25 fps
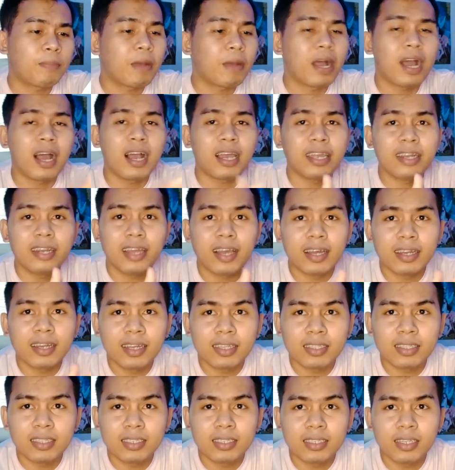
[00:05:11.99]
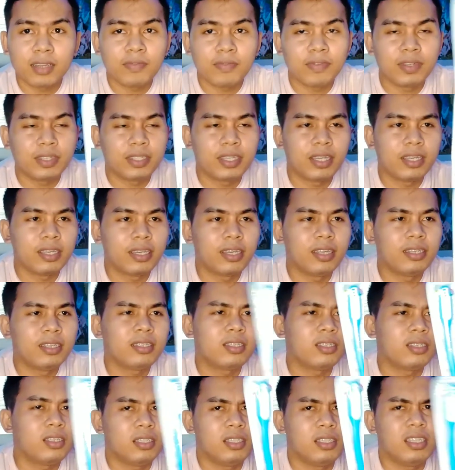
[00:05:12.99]
pangangailangan natin sa everyday
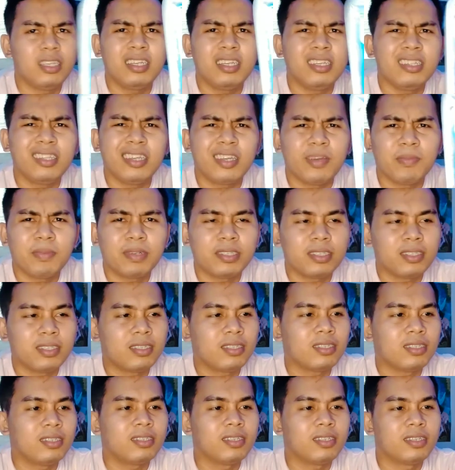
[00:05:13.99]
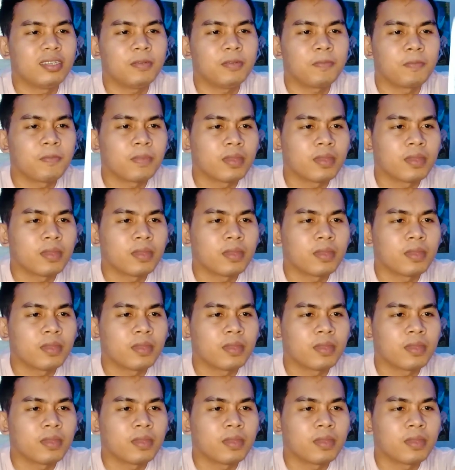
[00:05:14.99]
guys hindi hindi kayo magsisisi